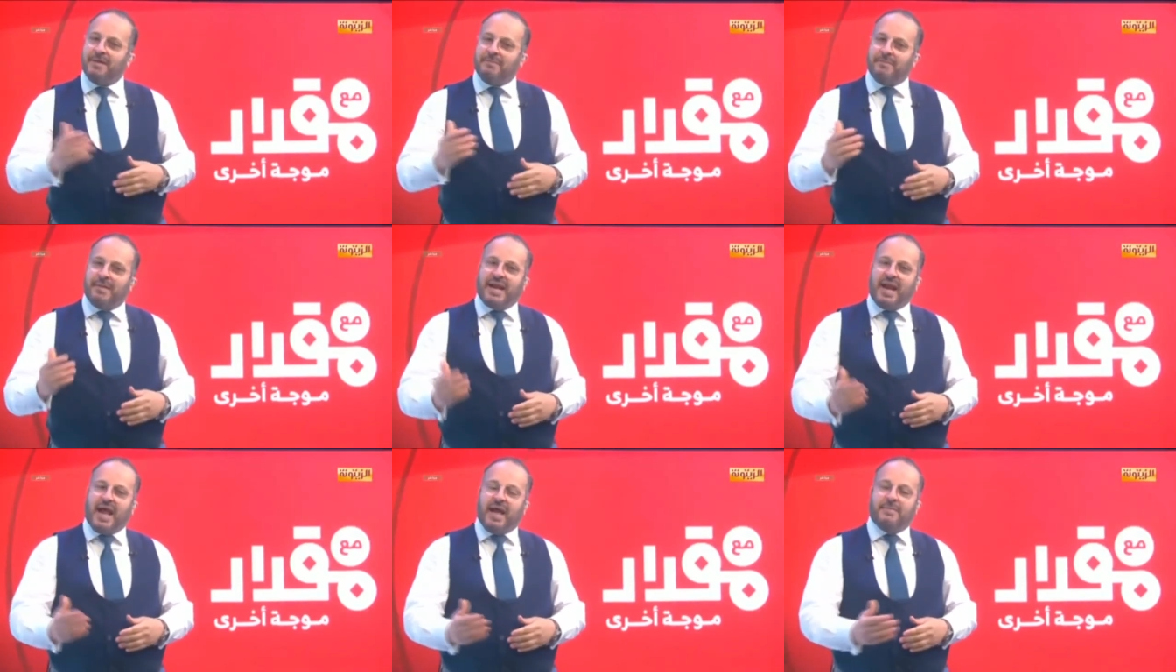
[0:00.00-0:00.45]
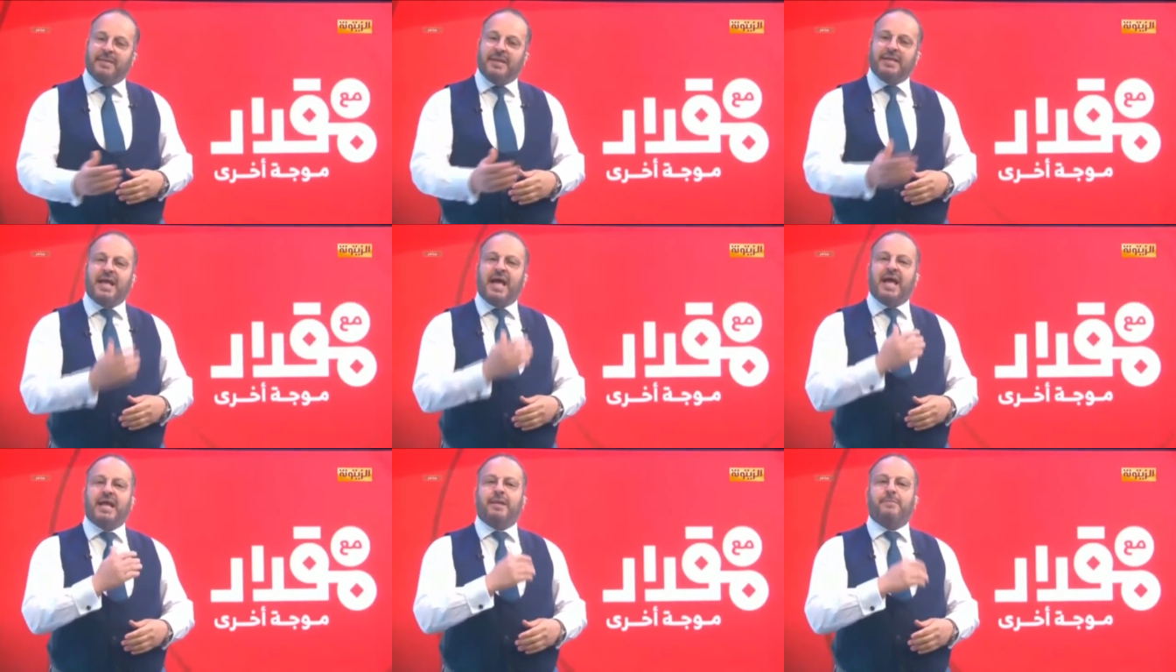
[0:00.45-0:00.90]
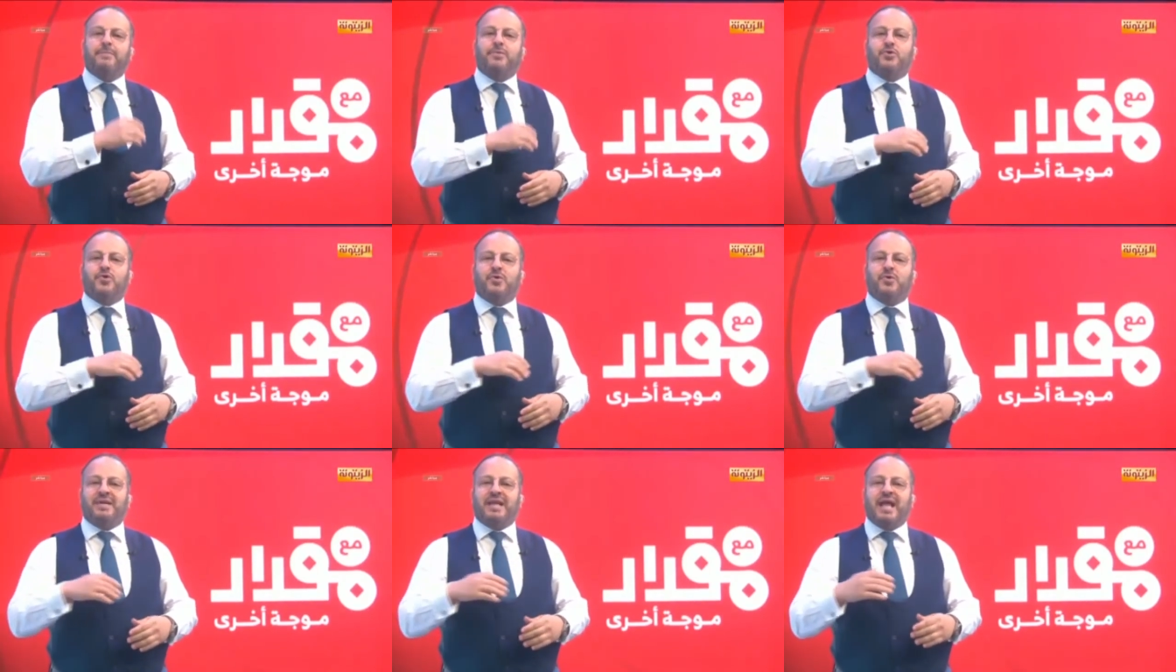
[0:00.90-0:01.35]
مرحبا أهلا
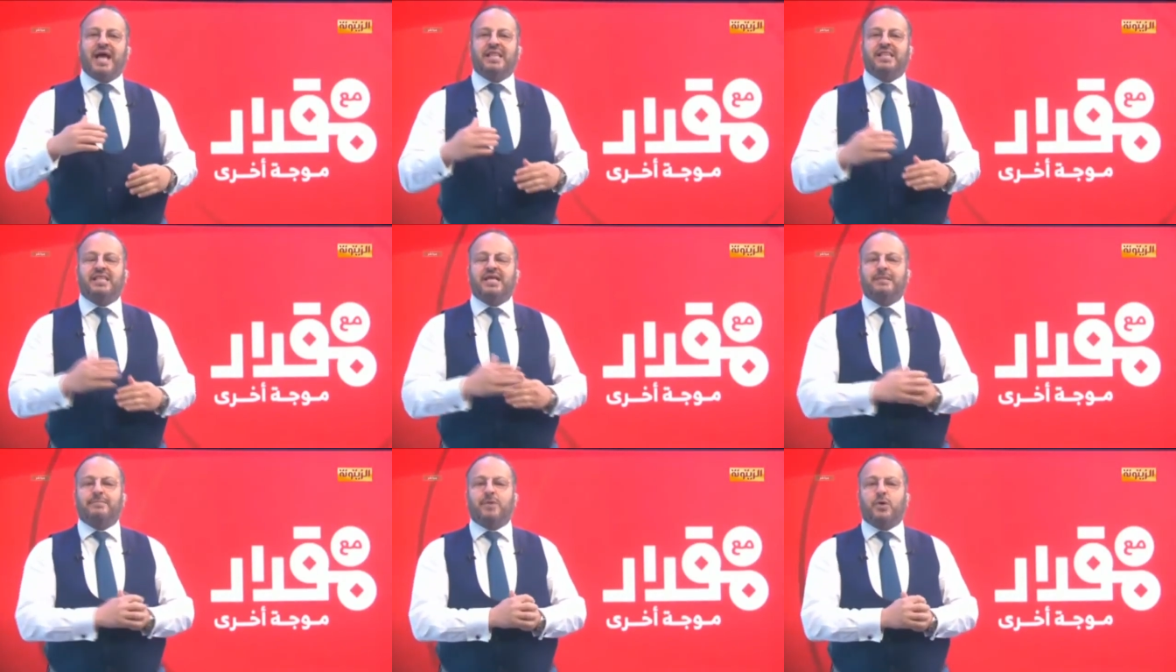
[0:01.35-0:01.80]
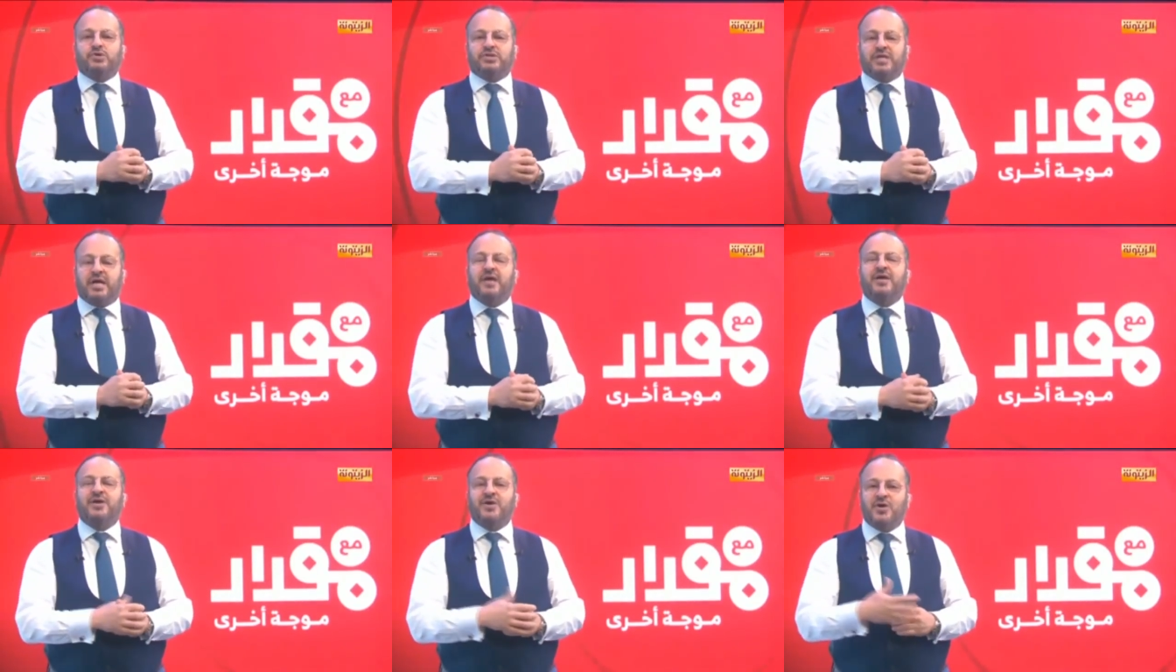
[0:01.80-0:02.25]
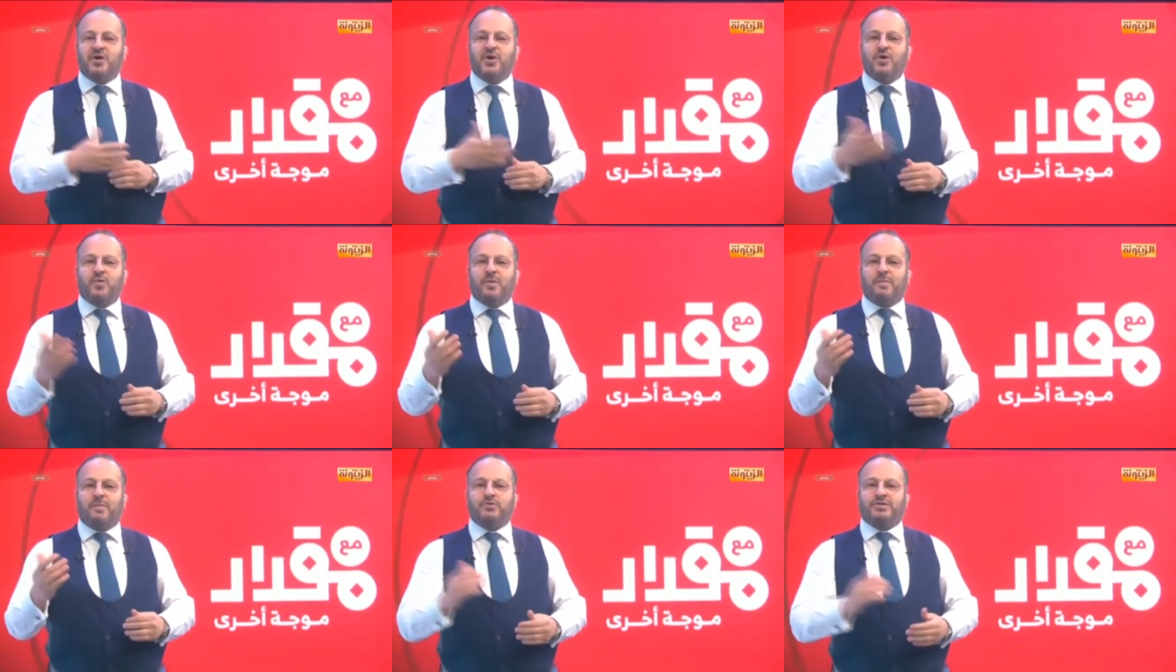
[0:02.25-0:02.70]
بكم إلى هذه الموجة
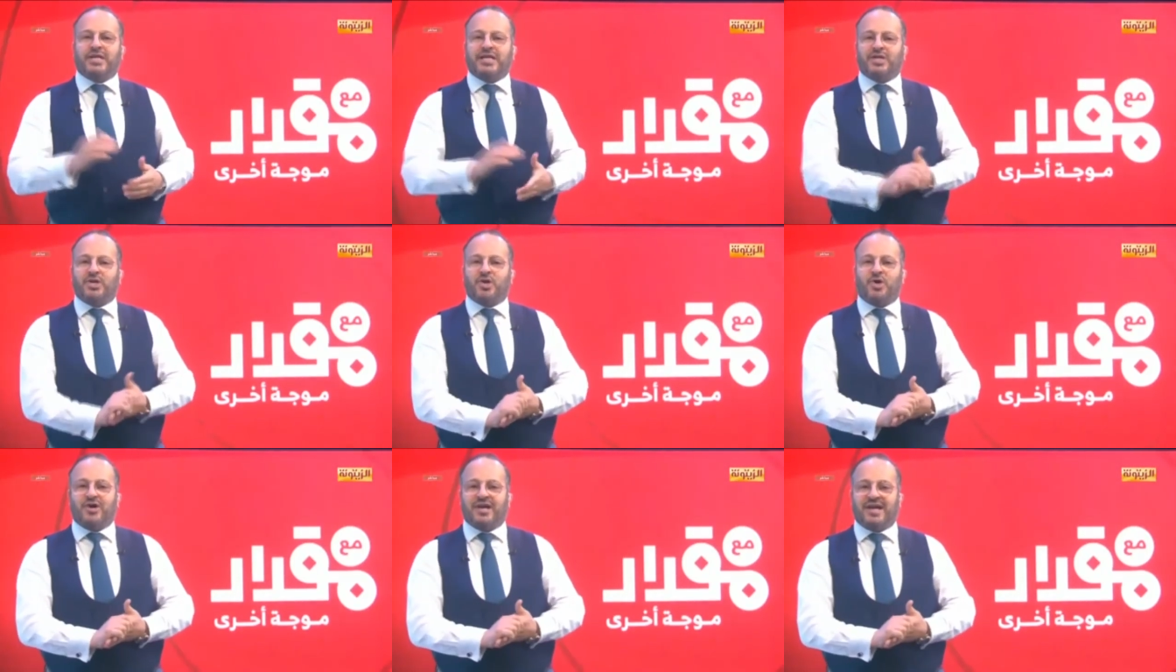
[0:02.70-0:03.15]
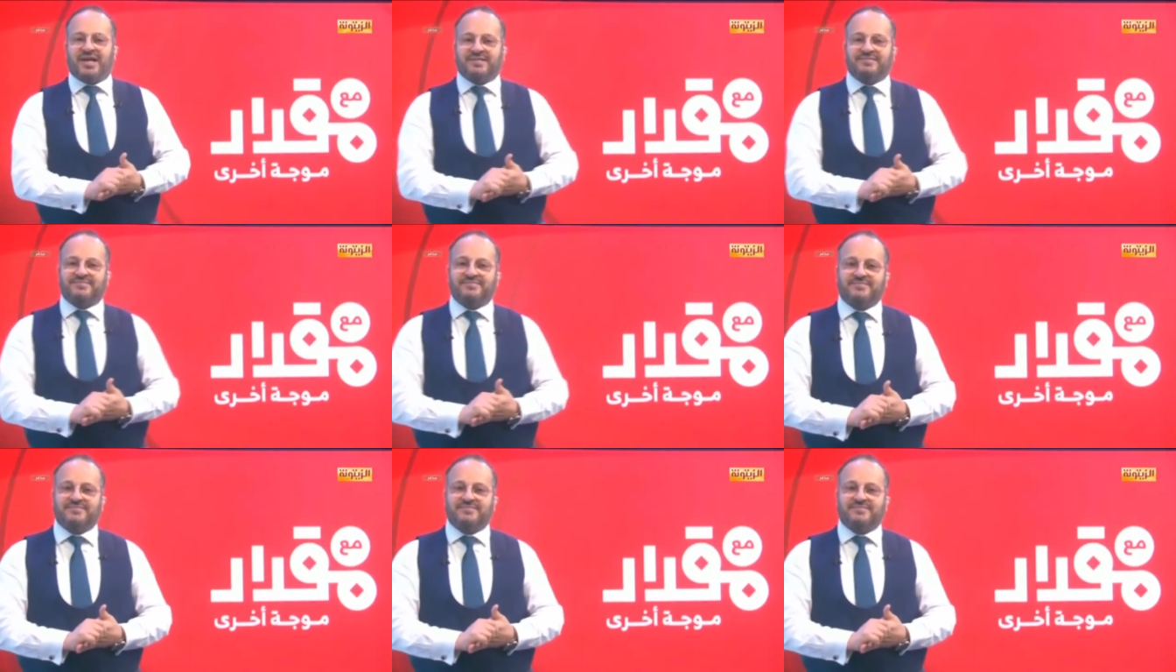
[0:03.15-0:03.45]
وموجات أخرى